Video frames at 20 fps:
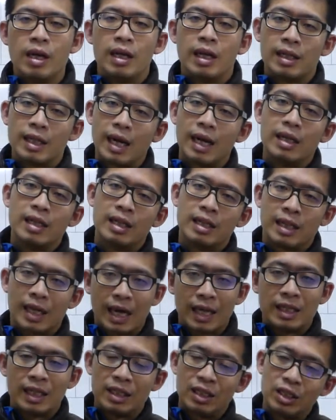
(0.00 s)
那当然呢，大
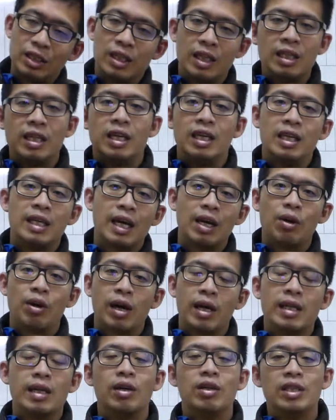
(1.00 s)
家在今天也应该有
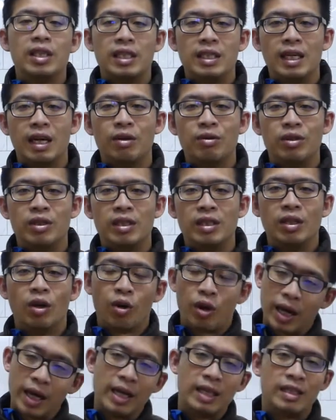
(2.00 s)
看到一些消息。
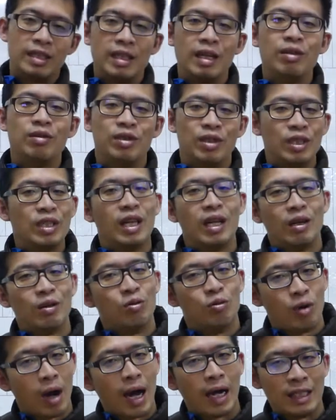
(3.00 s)
OK，今天今年的
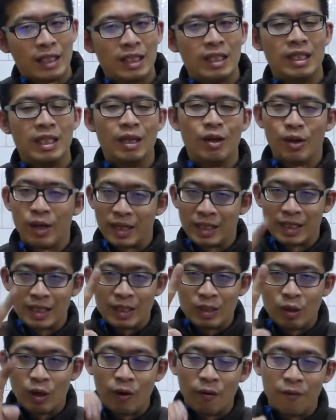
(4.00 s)
五哈季呢会在
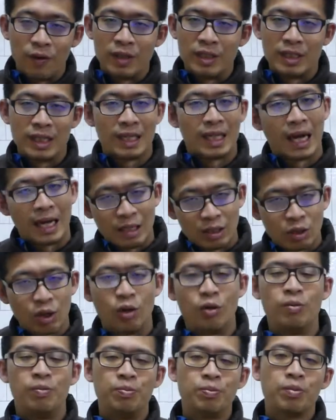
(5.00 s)
四月份在台
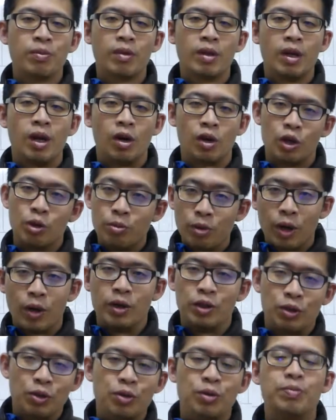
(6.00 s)
中，我全部也
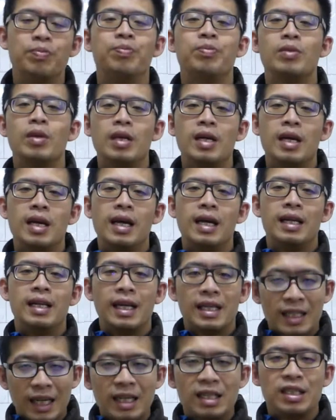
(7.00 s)
会去。
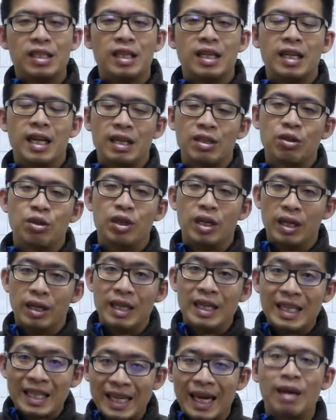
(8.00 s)
那相信呢那时候也
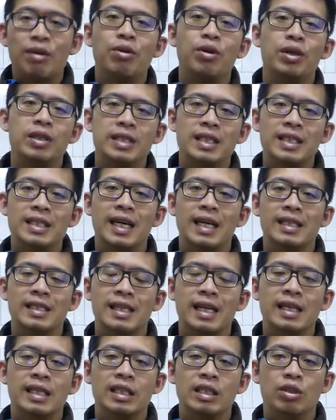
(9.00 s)
应该会有一些厂
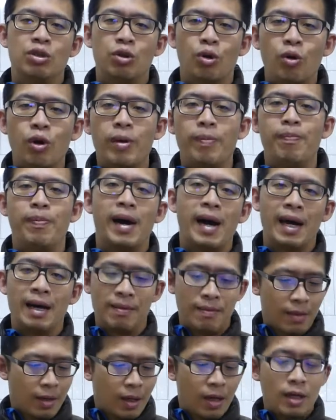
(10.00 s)
商呢就会
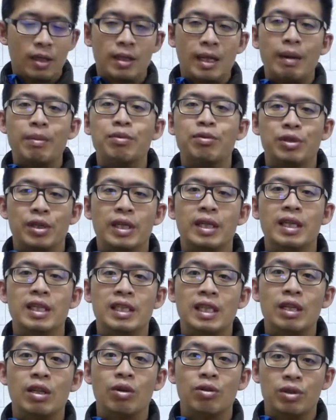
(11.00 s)
把汤姆森的一
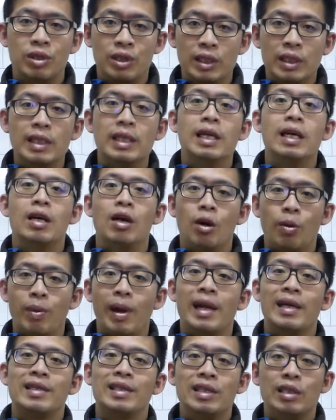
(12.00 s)
些东西我
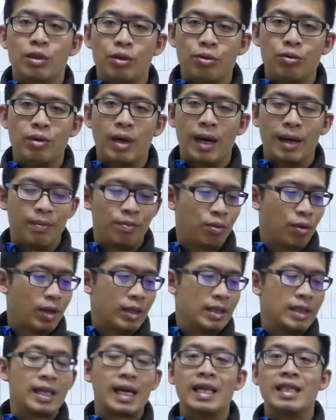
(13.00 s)
把它试出来，不管
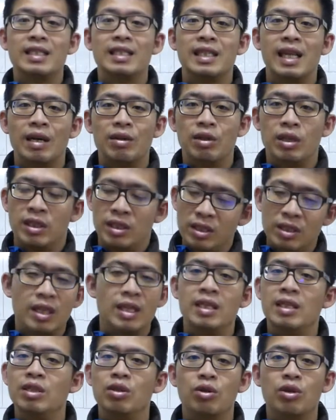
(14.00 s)
是钢制套件，之
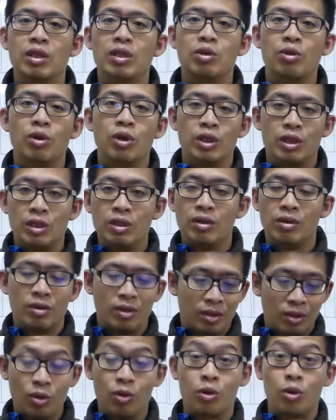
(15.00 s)
前已经有人说已经有
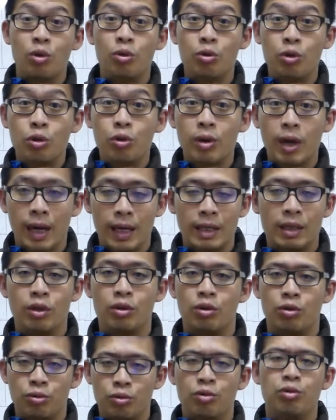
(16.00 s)
有图出来了，有
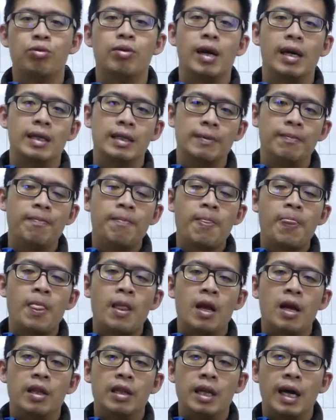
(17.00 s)
图出来了。
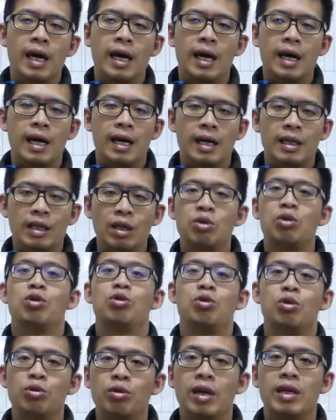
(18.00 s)
那到时候
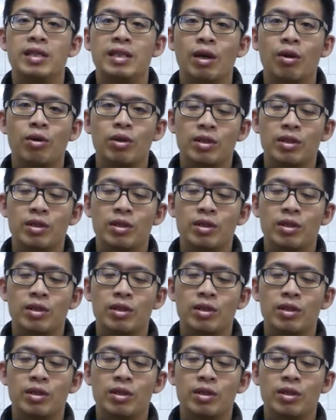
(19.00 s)
做出来效